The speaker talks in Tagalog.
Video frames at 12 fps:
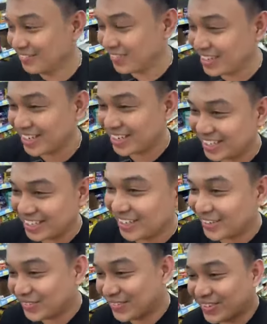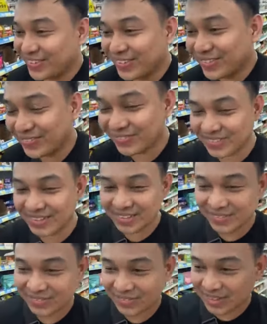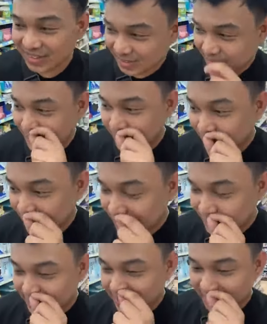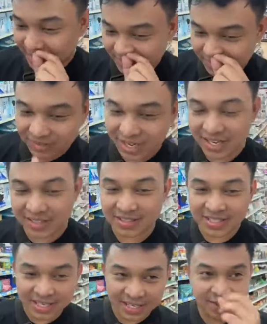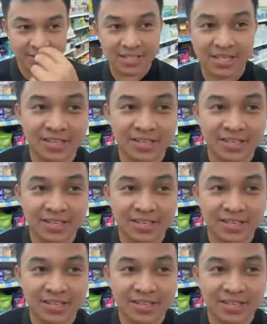Huh? Nakita ko bro. Yung ano nila, wala, sinano lang sa